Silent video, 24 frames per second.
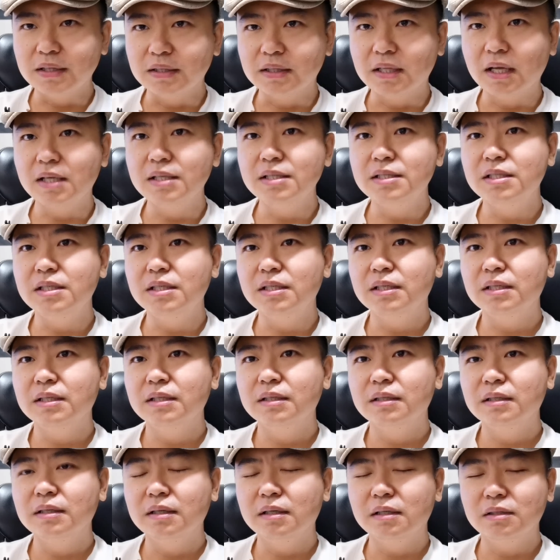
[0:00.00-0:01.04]
担心
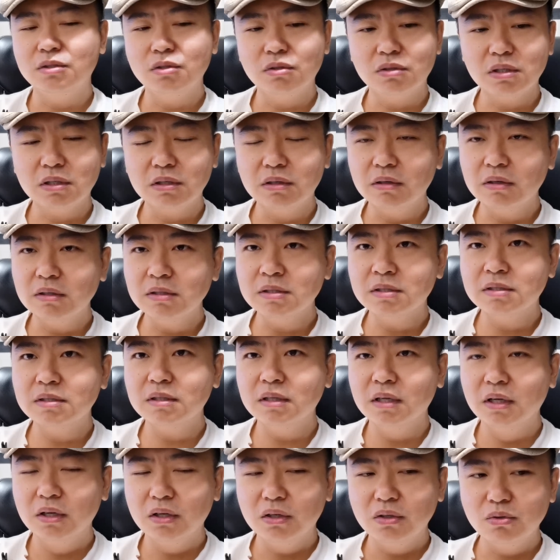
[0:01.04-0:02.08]
啊，就是俄罗斯
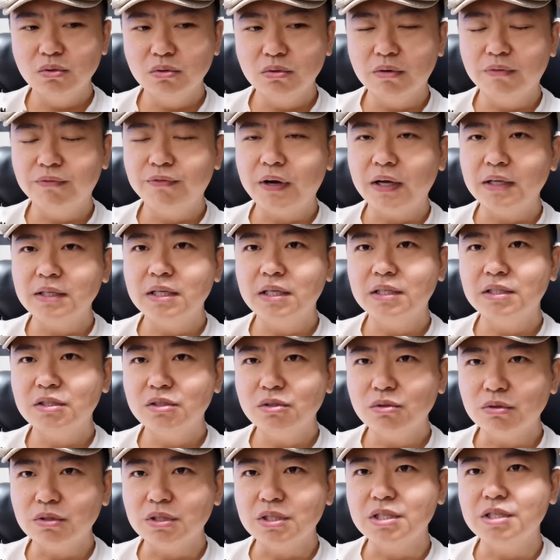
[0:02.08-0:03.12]
如果发现
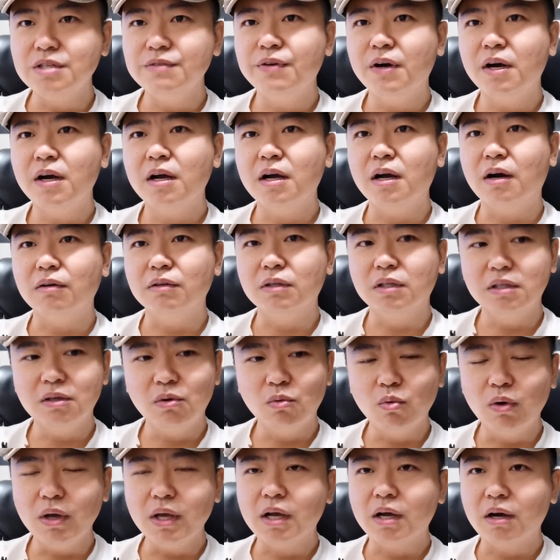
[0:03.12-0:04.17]
就是西方搞的，那
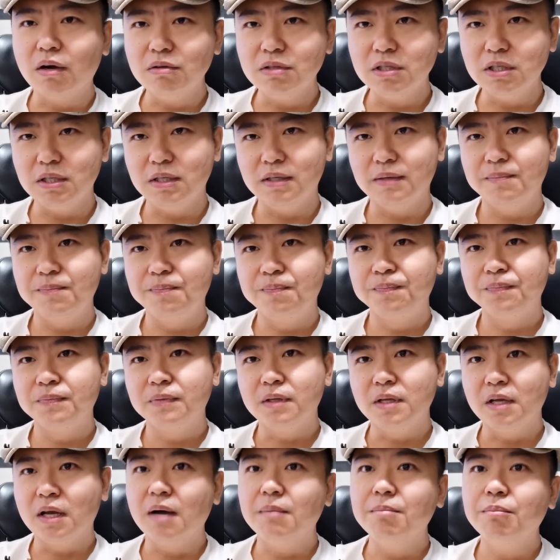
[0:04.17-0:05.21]
我也搞你。
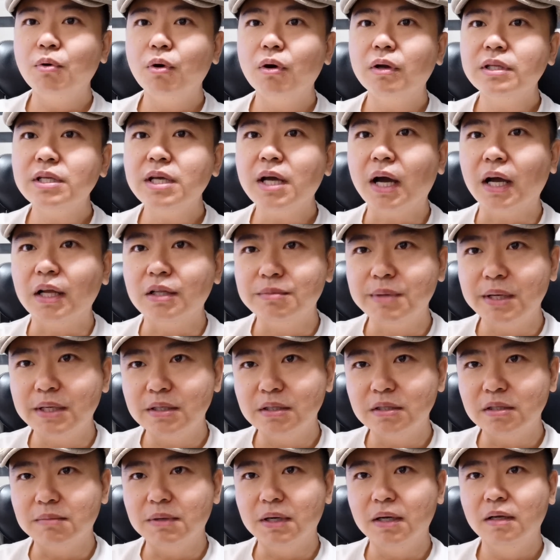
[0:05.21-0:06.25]
你看波罗的海就变成
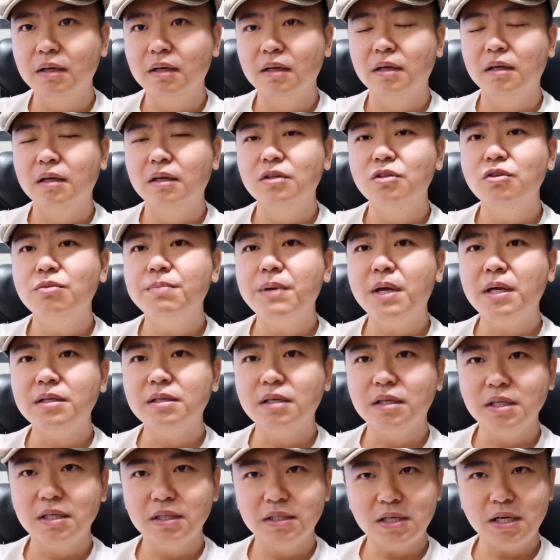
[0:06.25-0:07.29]
什么？就变
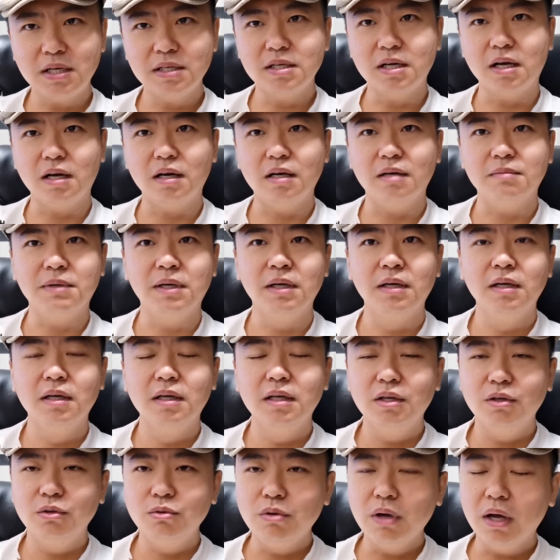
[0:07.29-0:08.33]
成一个战场了吗？
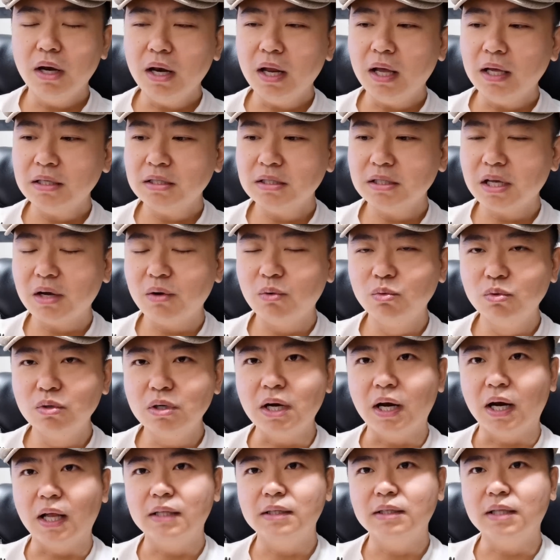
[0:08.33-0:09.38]
原来是在乌克
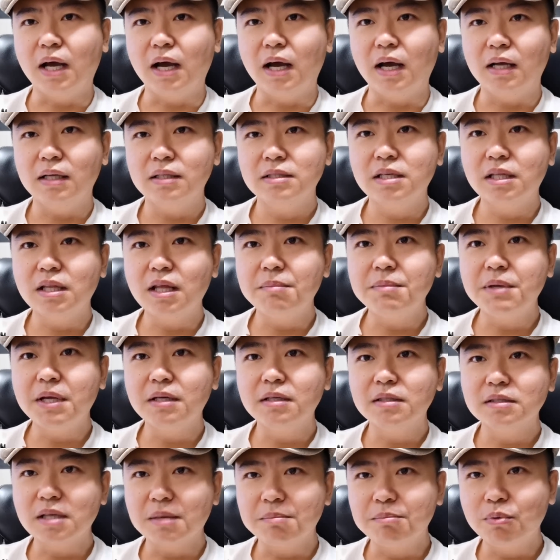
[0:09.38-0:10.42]
兰打，现在变
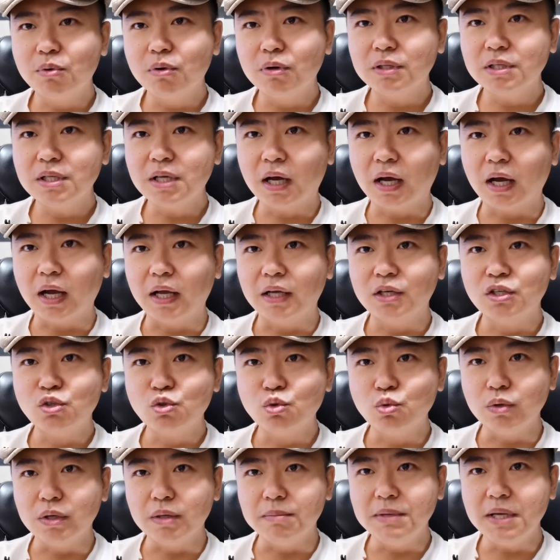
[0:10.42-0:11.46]
成在波罗的海
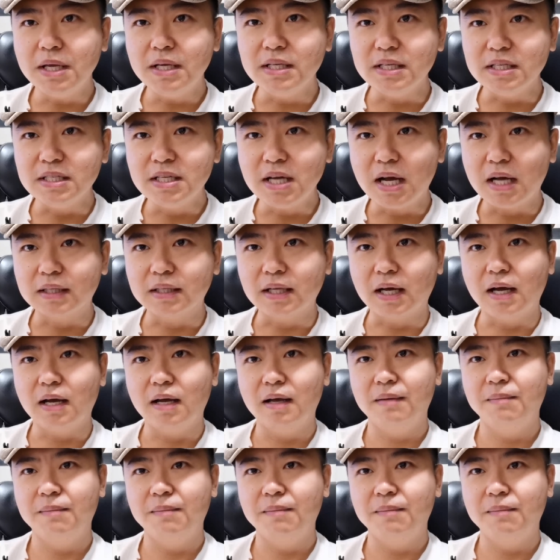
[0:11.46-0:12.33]
水面以下打，